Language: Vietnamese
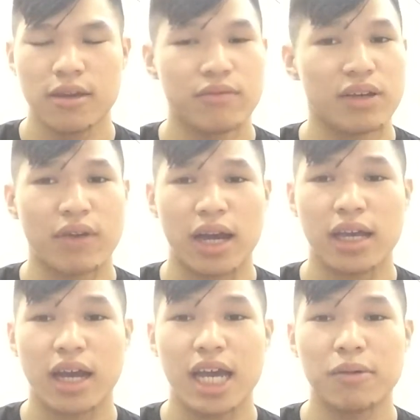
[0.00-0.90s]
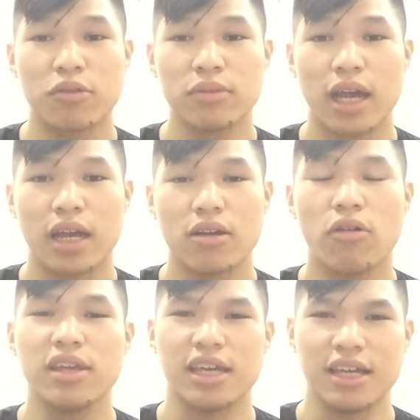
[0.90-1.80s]
Vì vậy khi mà chúng ta
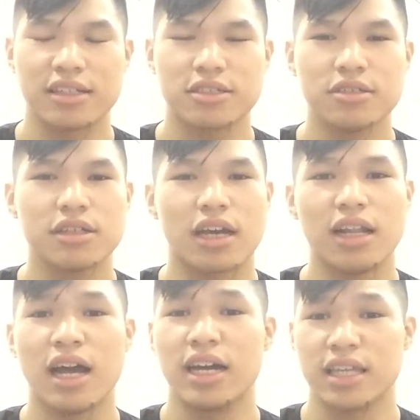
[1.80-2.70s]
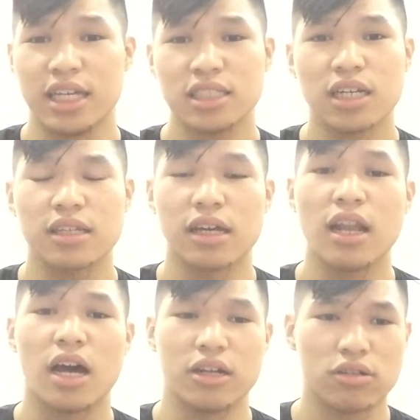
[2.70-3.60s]
đối diện trước những lời chỉ trích, những
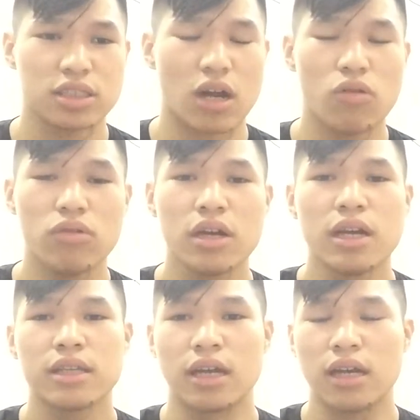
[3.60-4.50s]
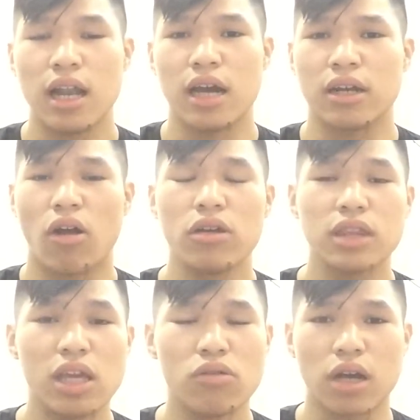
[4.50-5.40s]
lời nói xấu, những lời nói
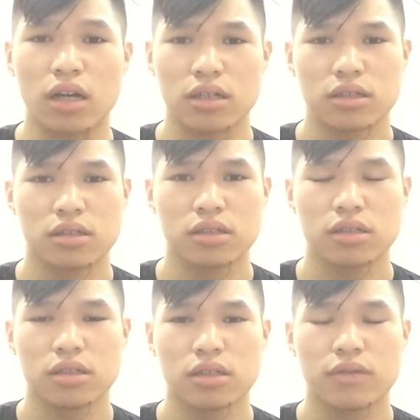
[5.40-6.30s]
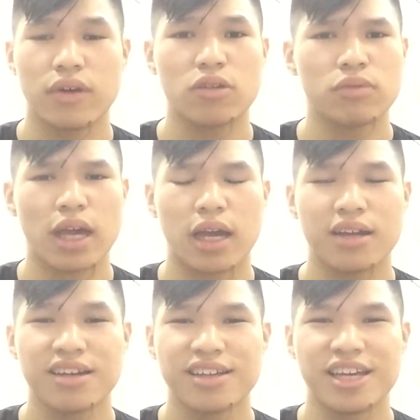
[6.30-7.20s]
tiêu cực với chúng
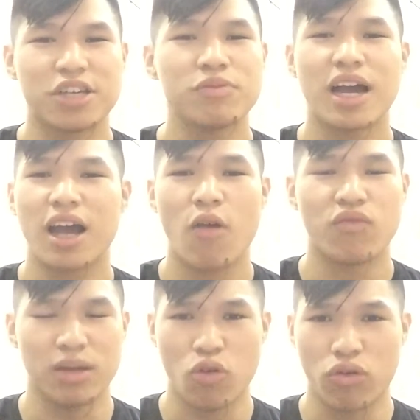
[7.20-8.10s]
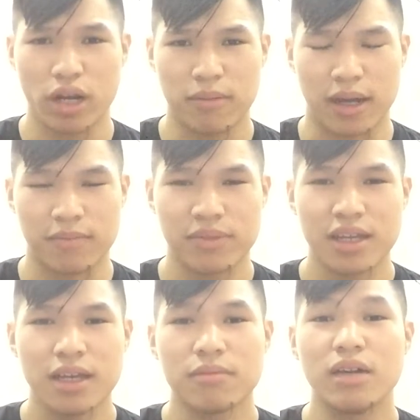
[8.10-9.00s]
ta, thì chúng ta không phải buồn các bạn.
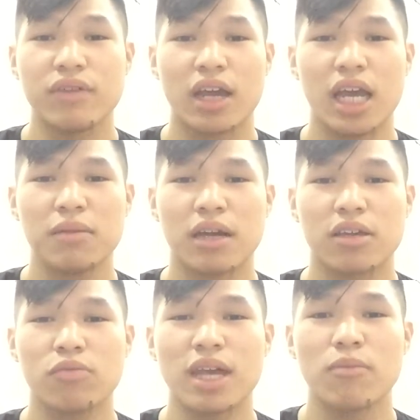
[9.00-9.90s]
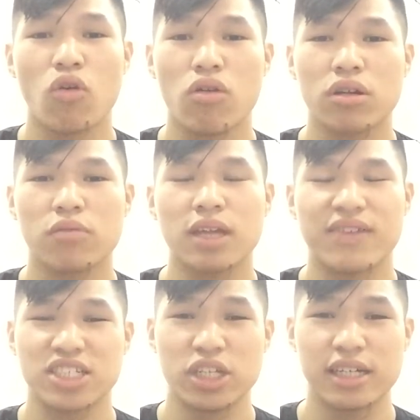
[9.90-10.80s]
Bởi vì khi mà chúng ta buồn, chúng ta
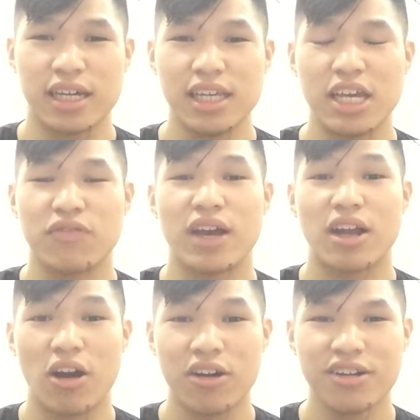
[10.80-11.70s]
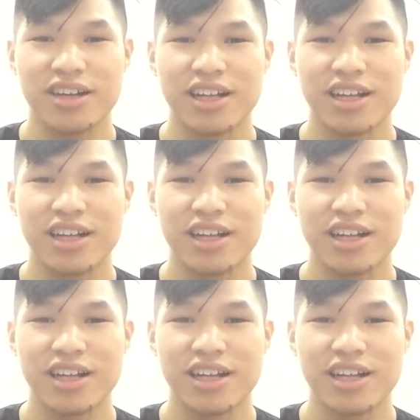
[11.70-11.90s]
phải suy nghĩ nhiều về nó